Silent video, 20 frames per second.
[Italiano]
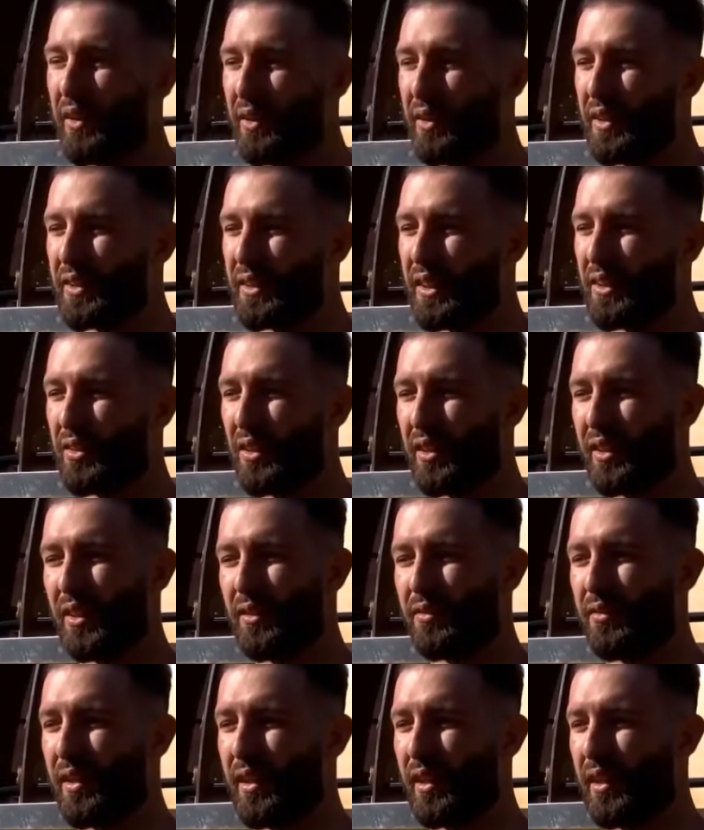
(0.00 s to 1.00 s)
hanno iniziato anche
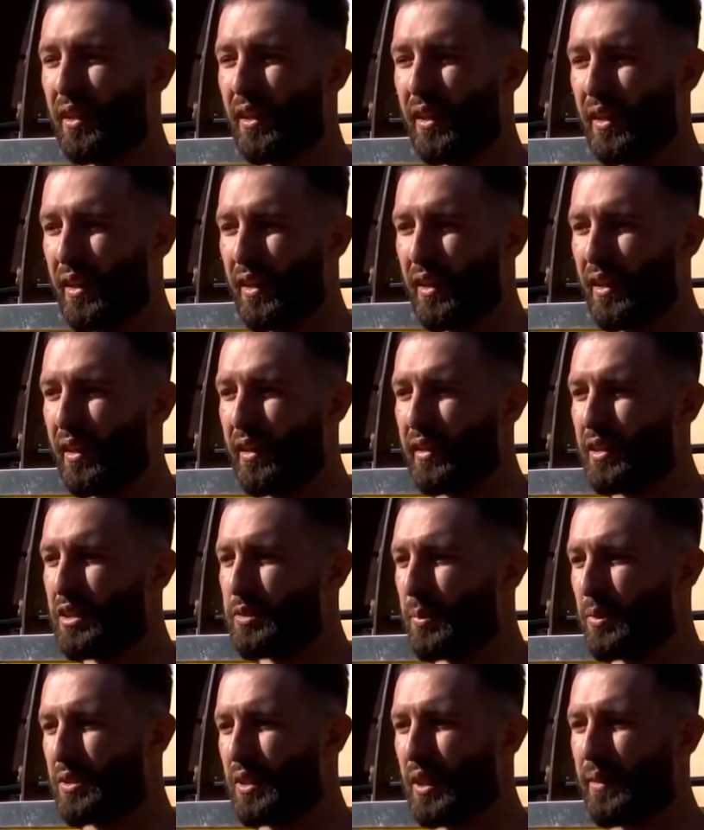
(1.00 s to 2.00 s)
a fare eh, gli
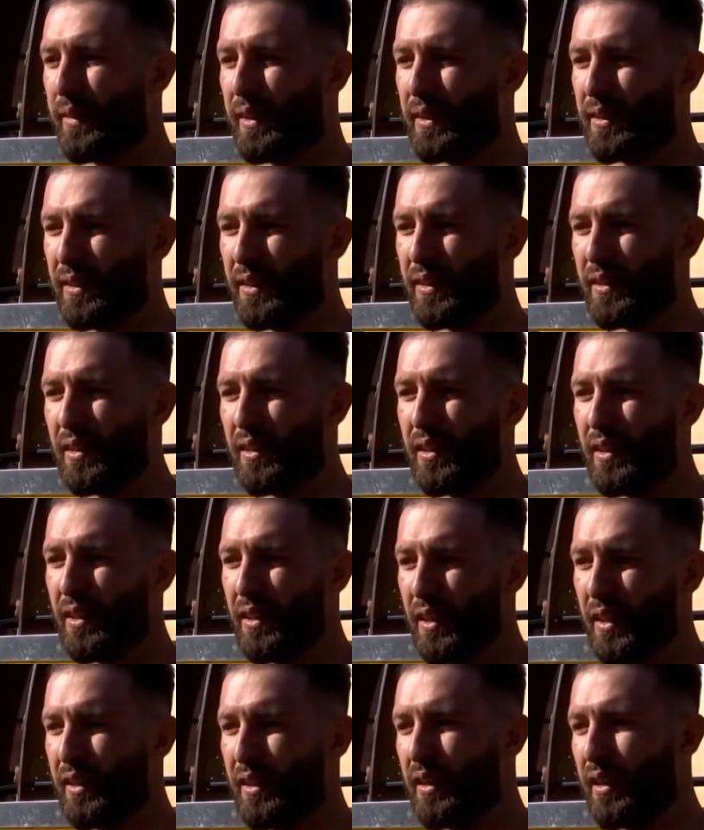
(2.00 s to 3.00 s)
spostamenti
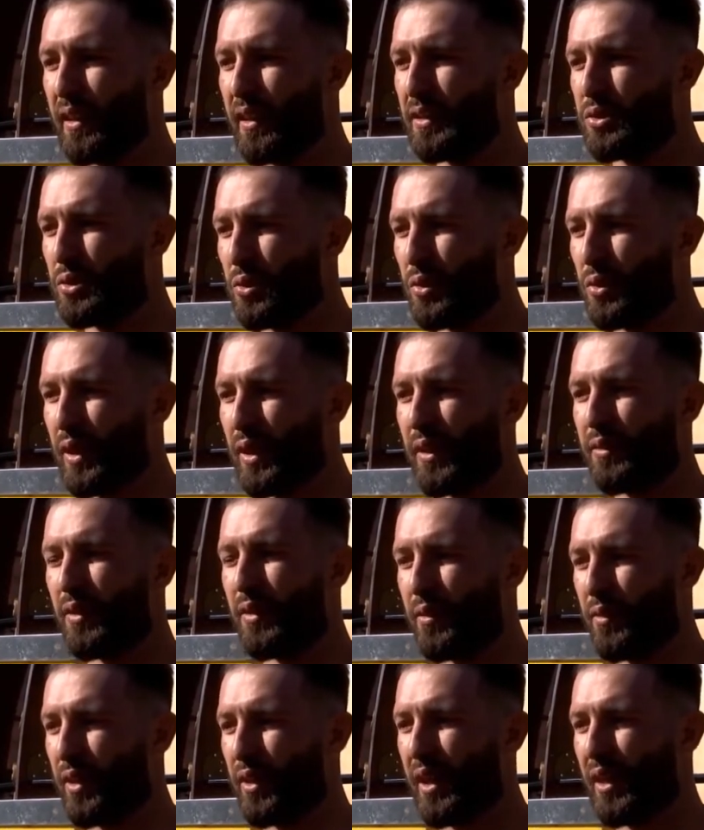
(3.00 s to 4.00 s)
in zone
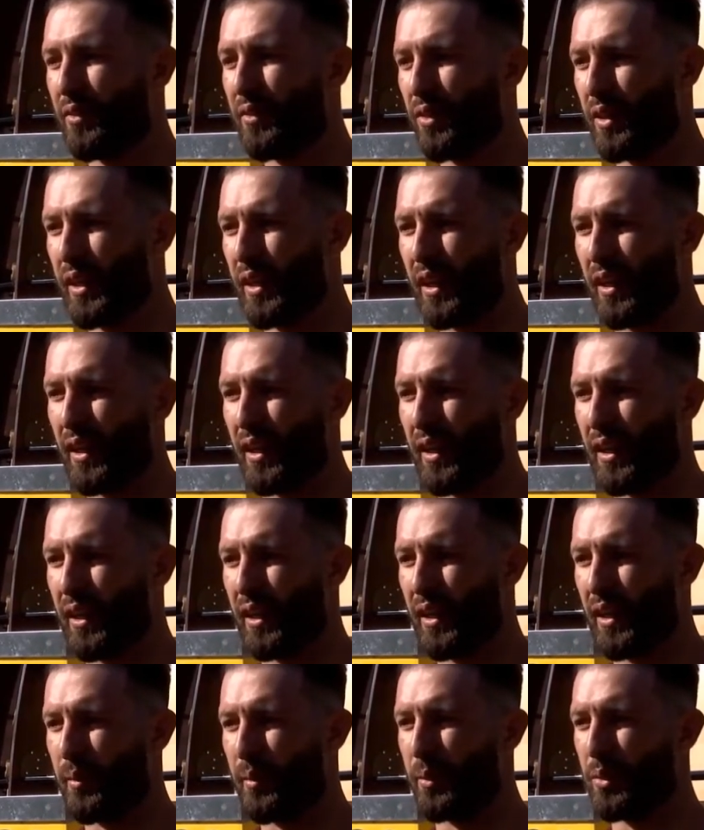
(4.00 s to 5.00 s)
favorevoli
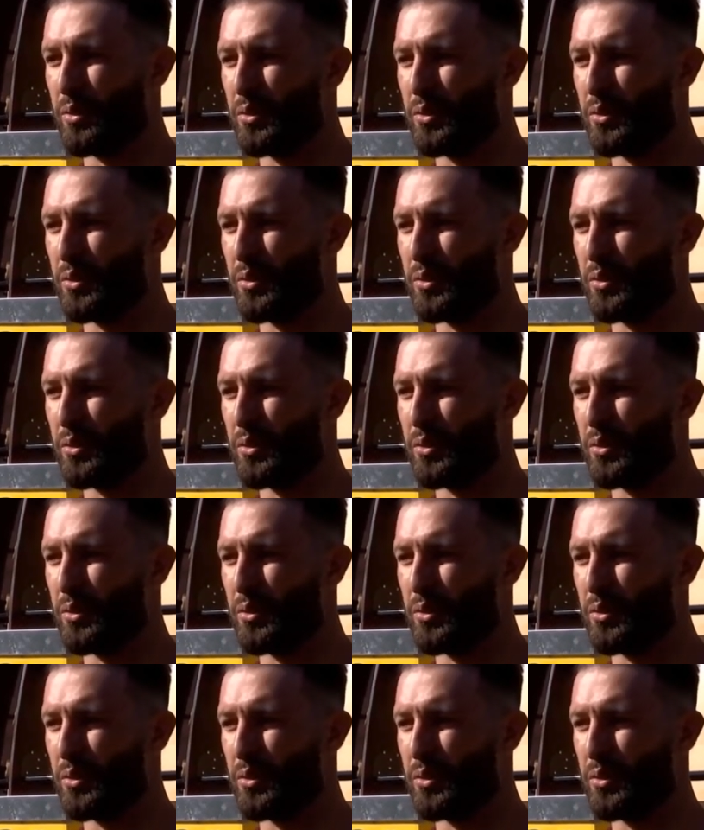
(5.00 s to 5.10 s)
alla, alla